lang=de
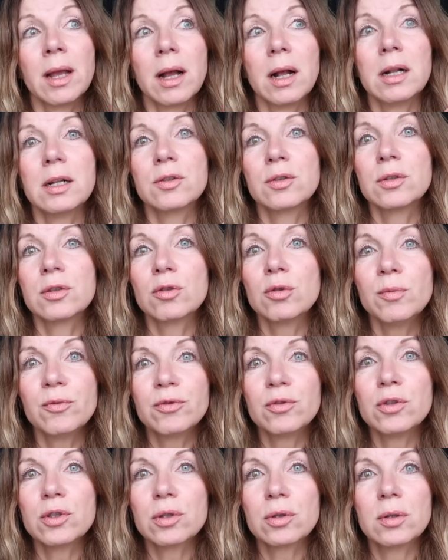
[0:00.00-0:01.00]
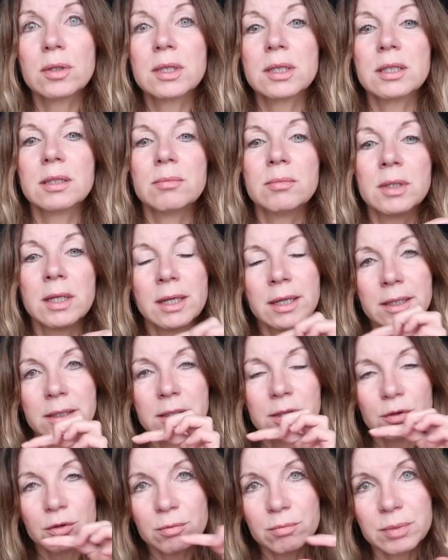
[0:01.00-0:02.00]
Also zupft euch trotzdem
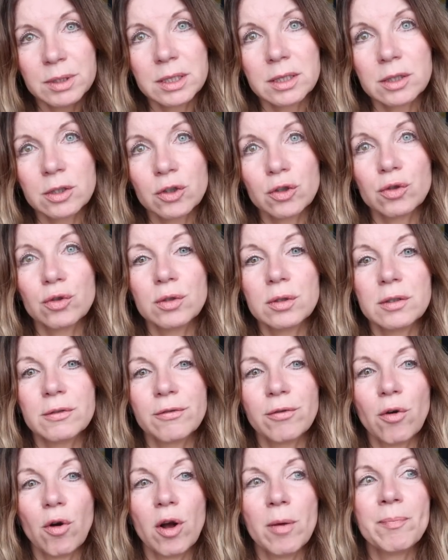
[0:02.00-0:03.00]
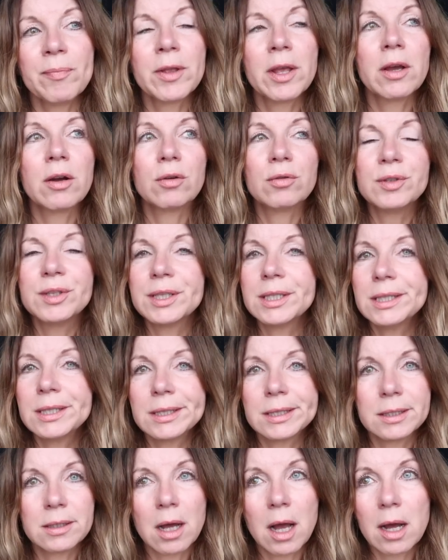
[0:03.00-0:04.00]
die so ein bisschen schön in Form und
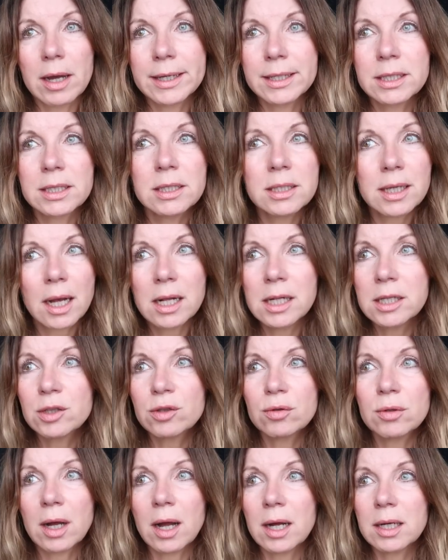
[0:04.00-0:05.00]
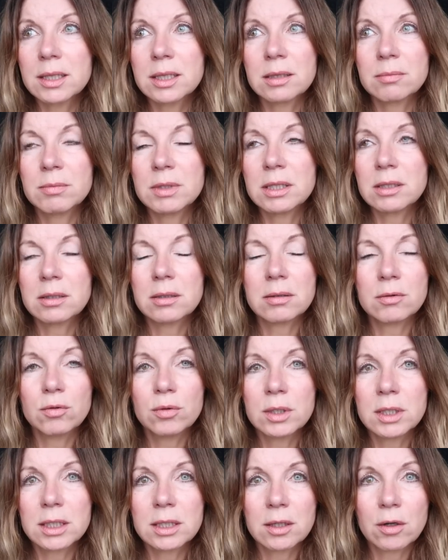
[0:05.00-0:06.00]
zieht sie nach. Jetzt nicht allzu krass mit
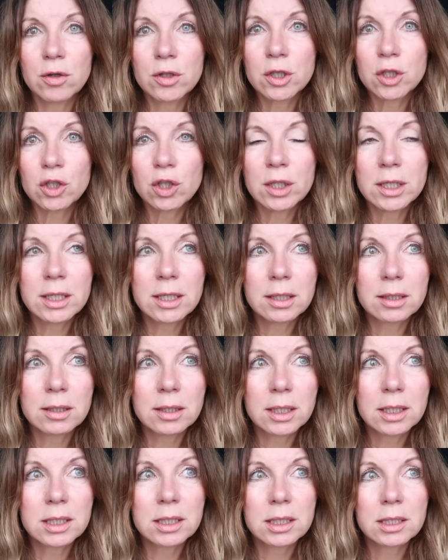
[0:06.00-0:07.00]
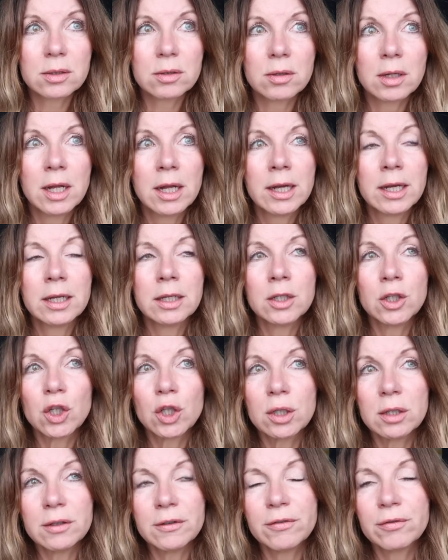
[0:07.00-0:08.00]
100.000 äh, Schichten jetzt, also ein
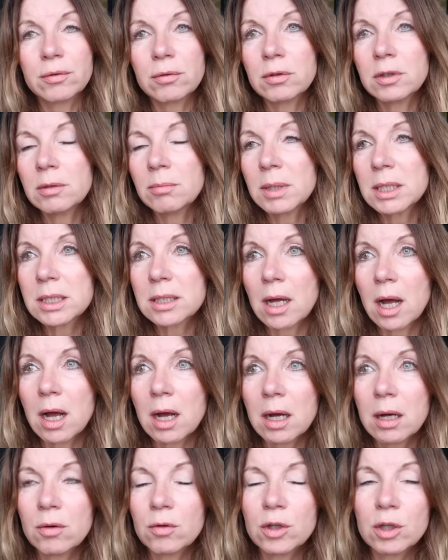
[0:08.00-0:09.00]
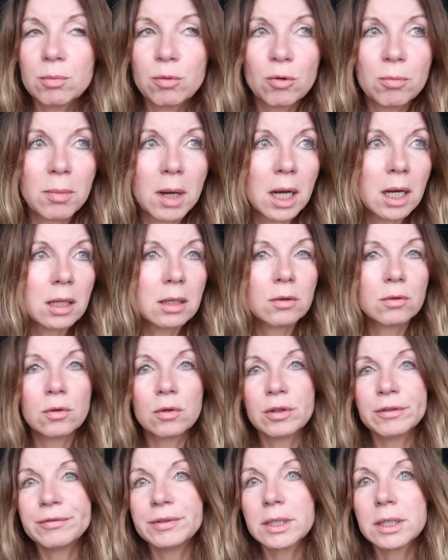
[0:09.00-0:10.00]
Stift und eine Mascara und eine Pomade und
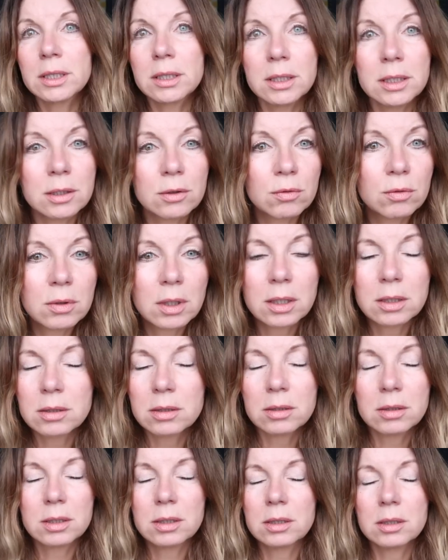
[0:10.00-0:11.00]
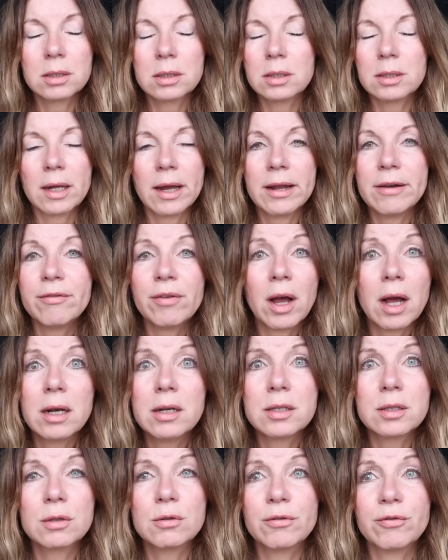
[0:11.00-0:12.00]
noch eine Fixierung. Also das ist einfach
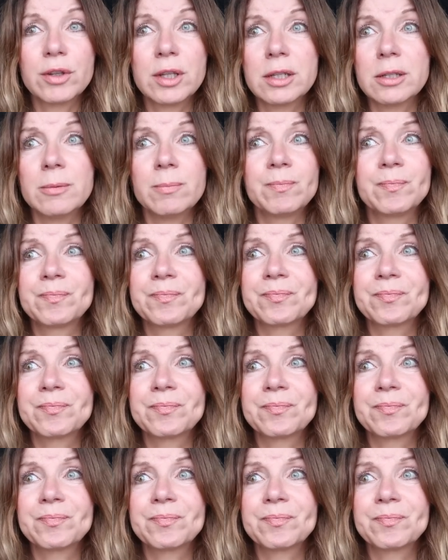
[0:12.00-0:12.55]
alles zu viel.